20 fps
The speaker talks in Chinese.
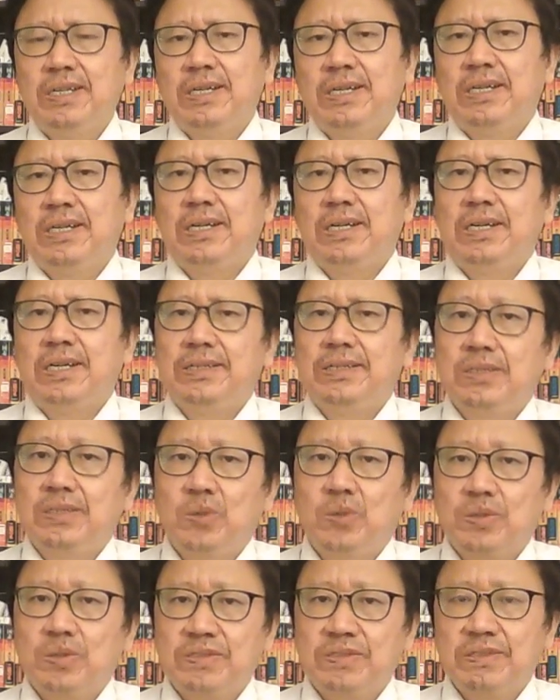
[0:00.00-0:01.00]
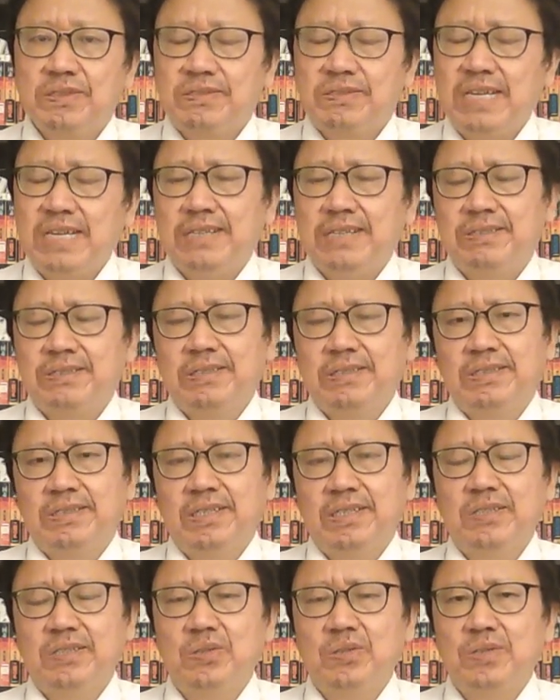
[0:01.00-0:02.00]
呃，俄罗斯再次
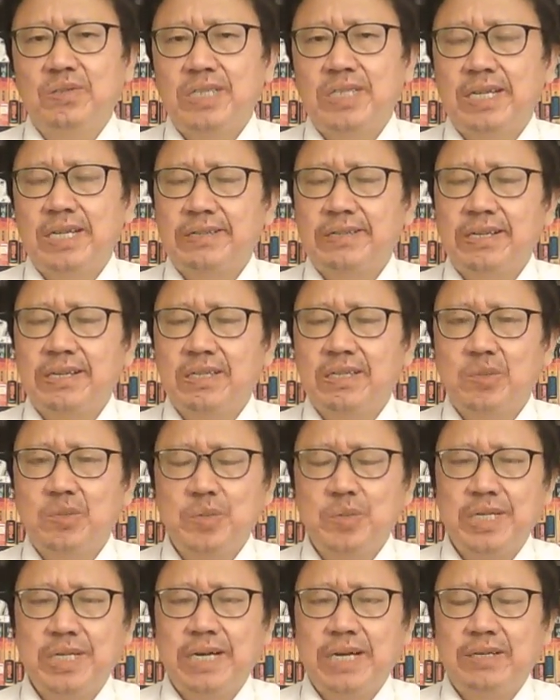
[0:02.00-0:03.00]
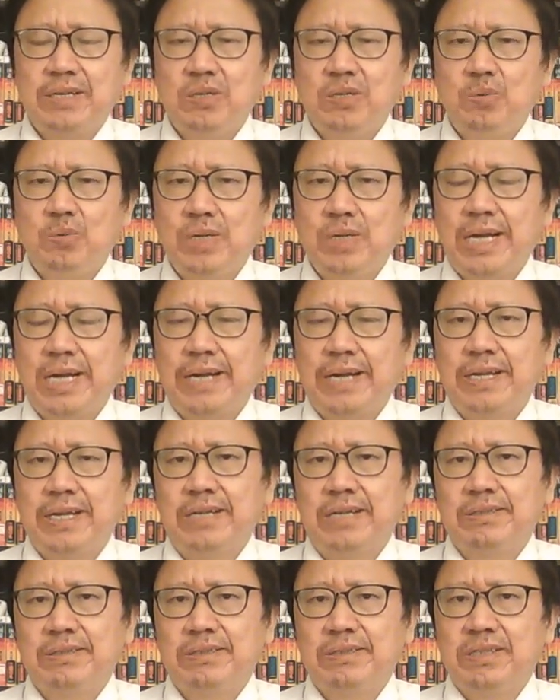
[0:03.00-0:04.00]
得手，像他在格鲁吉亚和乌克兰那
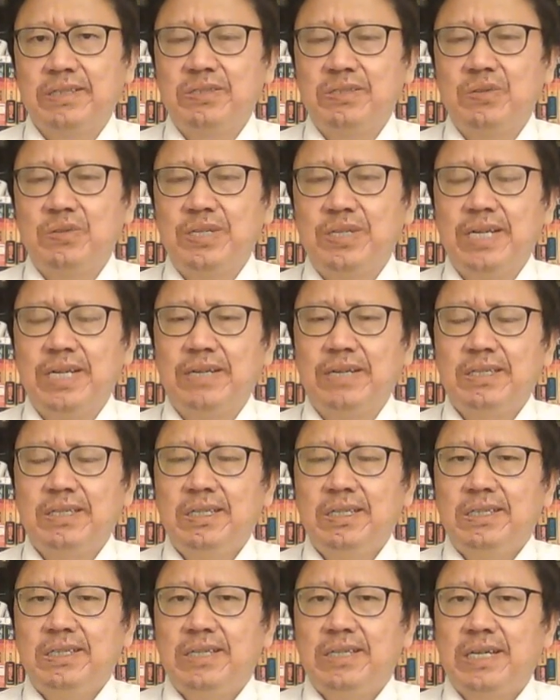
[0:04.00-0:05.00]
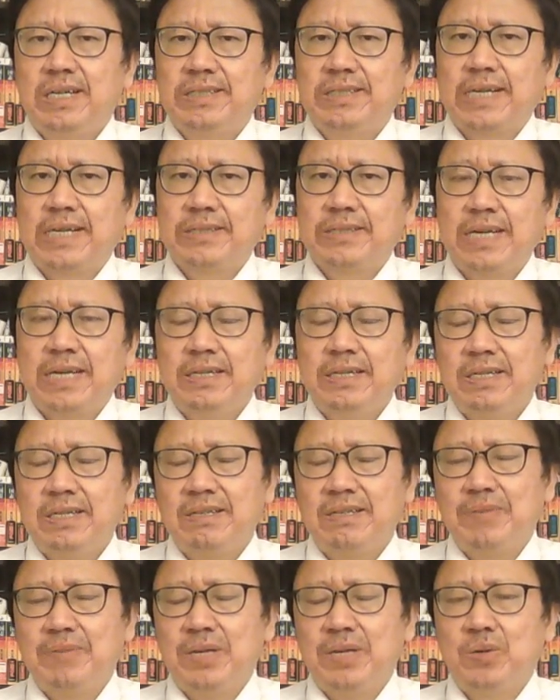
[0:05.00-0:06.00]
样得手一样。啊，当当地的
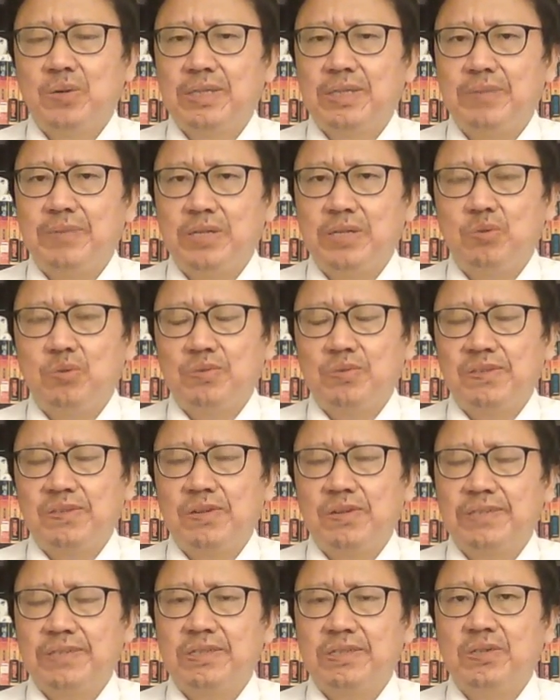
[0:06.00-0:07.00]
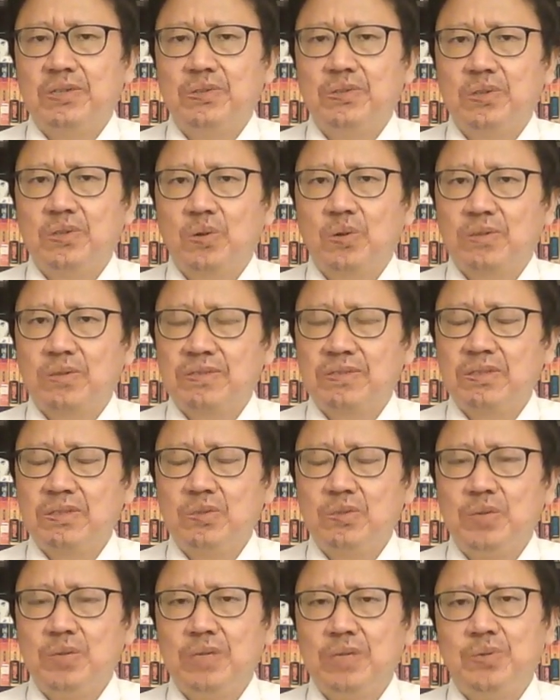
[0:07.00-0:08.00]
人民获得民主自由的时候，俄罗斯
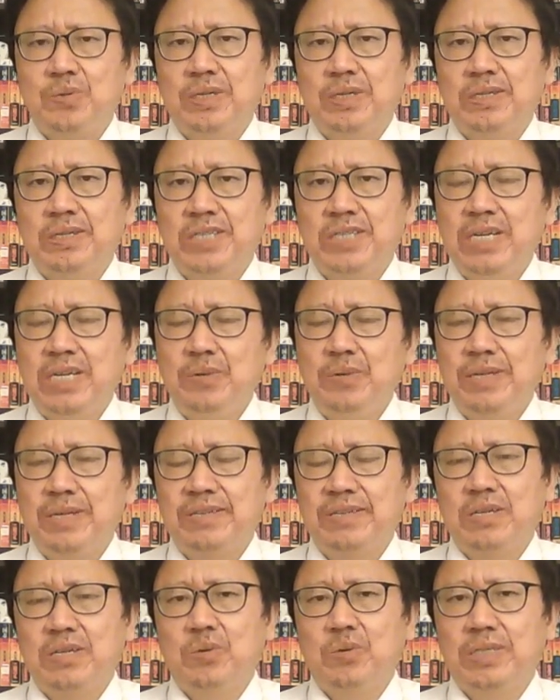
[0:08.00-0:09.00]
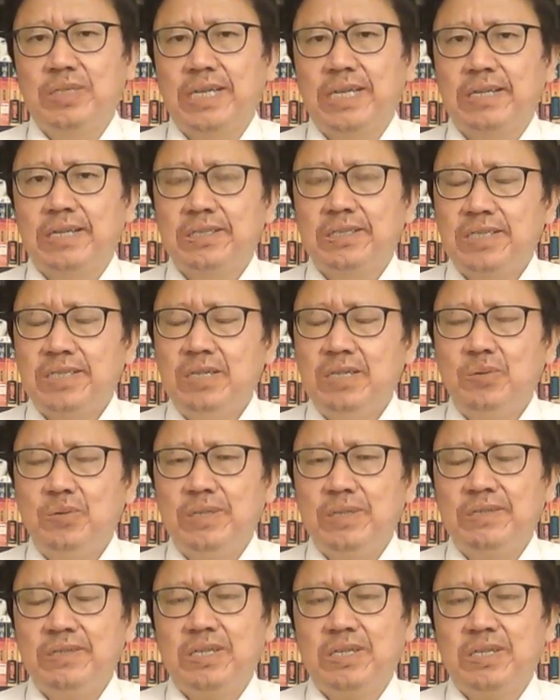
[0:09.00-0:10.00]
却去侵略这些国家，鲸
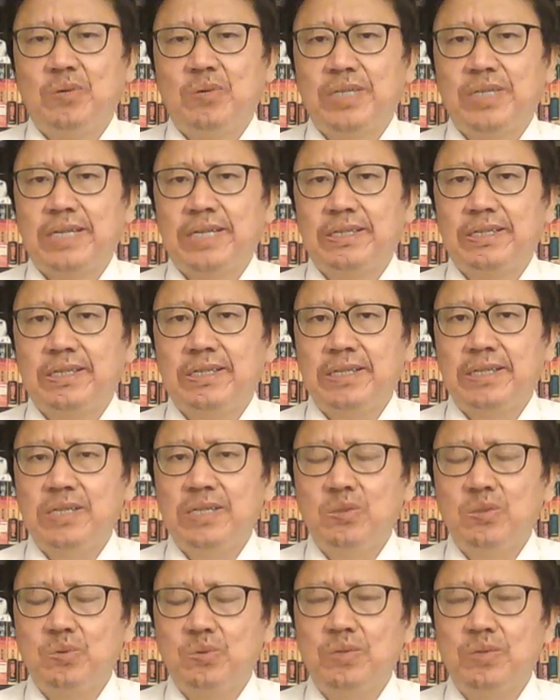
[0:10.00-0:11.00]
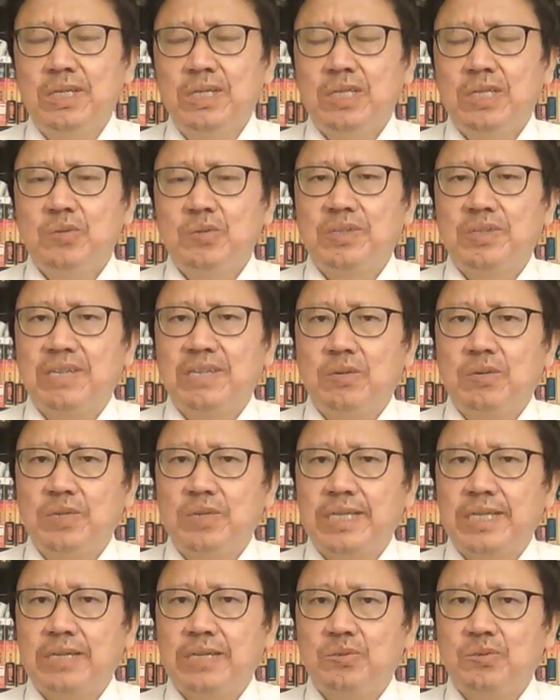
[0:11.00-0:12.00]
吞这些国家的领土，对这些国
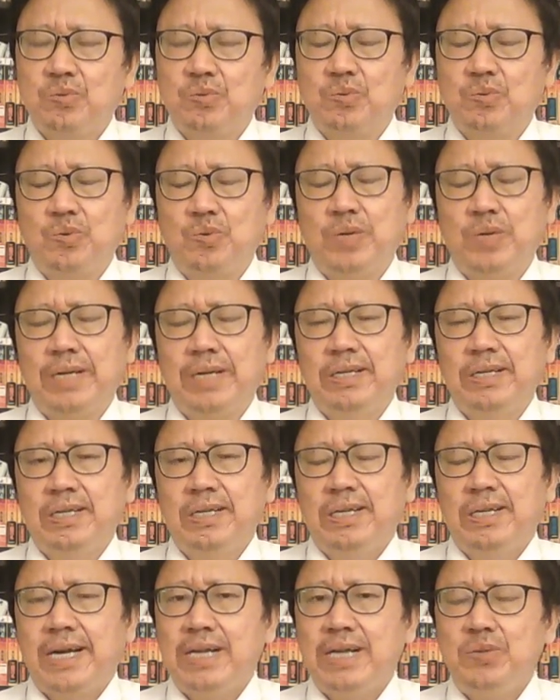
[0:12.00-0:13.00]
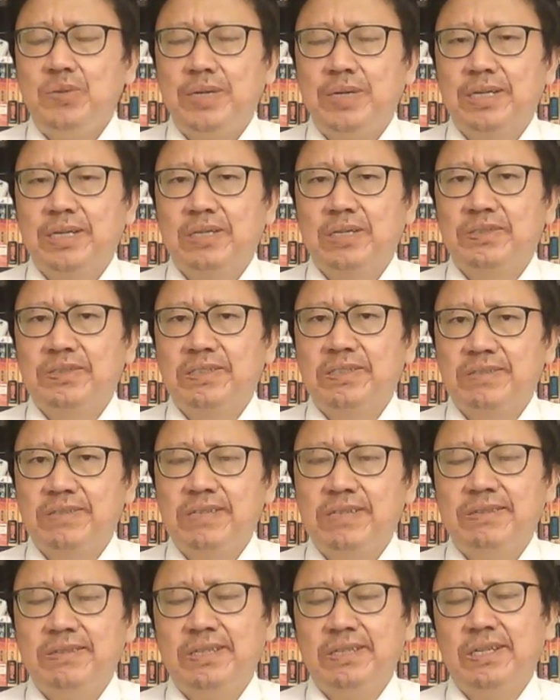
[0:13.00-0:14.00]
家主权安全构成
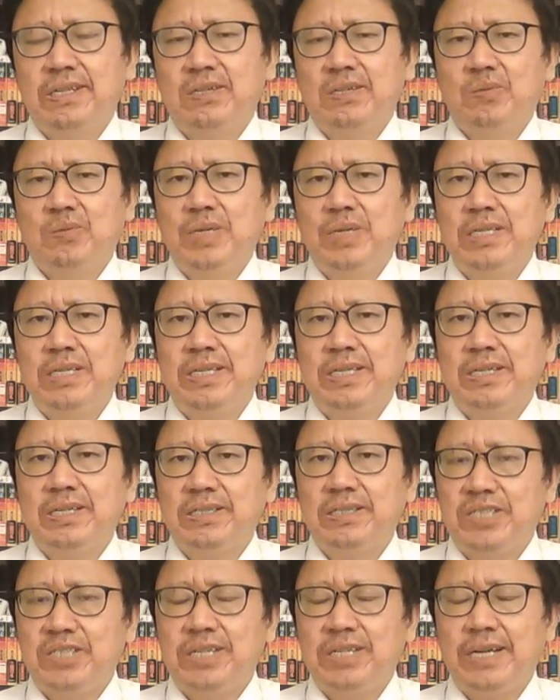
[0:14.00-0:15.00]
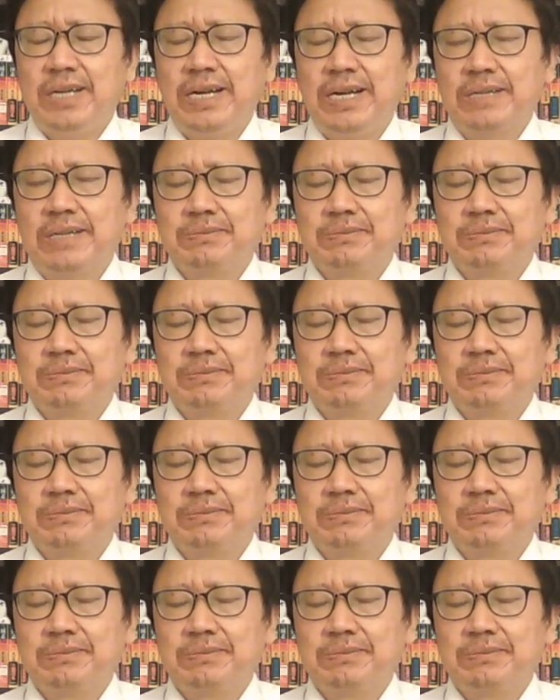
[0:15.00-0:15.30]
真正的威胁和侵害。